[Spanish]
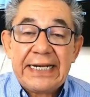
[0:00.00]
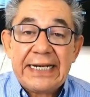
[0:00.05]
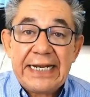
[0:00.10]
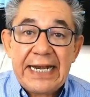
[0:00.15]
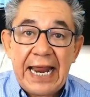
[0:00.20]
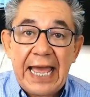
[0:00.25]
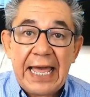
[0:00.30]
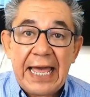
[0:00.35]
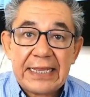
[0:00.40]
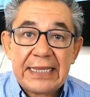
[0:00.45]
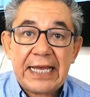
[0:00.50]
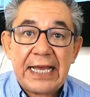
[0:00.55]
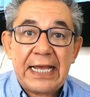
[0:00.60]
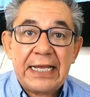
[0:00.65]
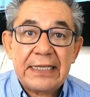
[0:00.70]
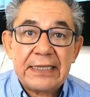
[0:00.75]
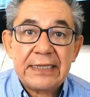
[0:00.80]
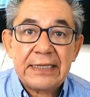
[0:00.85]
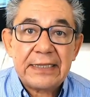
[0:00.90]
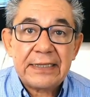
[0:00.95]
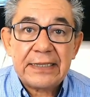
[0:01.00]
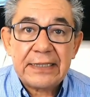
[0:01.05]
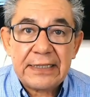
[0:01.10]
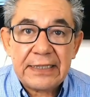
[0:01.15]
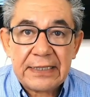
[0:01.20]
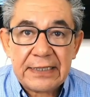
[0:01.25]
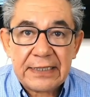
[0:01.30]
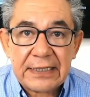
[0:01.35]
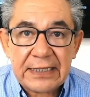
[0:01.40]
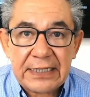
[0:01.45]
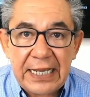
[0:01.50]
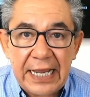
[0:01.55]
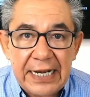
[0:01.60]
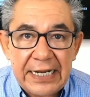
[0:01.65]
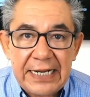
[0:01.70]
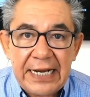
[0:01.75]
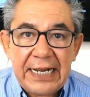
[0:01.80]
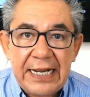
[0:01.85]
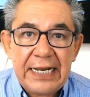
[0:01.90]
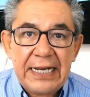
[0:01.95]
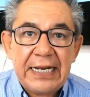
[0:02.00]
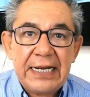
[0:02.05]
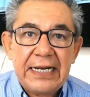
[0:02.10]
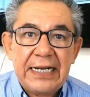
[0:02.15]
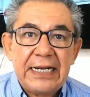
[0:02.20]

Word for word: nada tiene